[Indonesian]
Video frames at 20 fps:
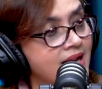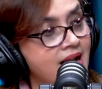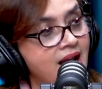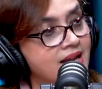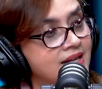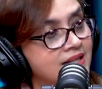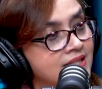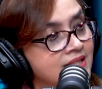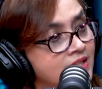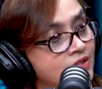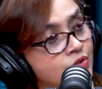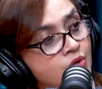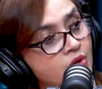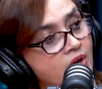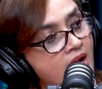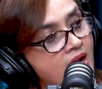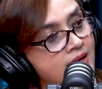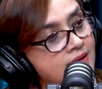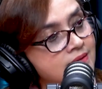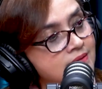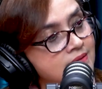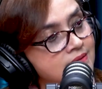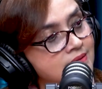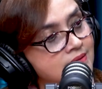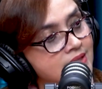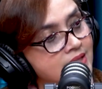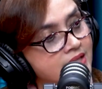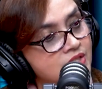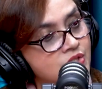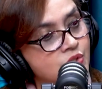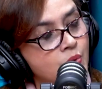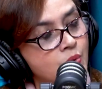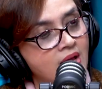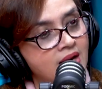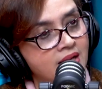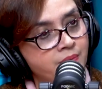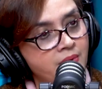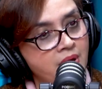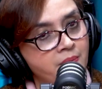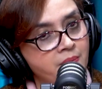nggak ditentukan
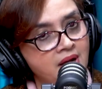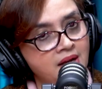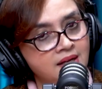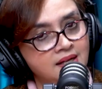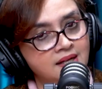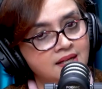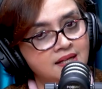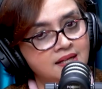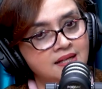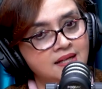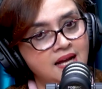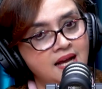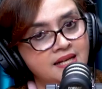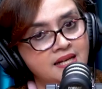kecuali memang eh,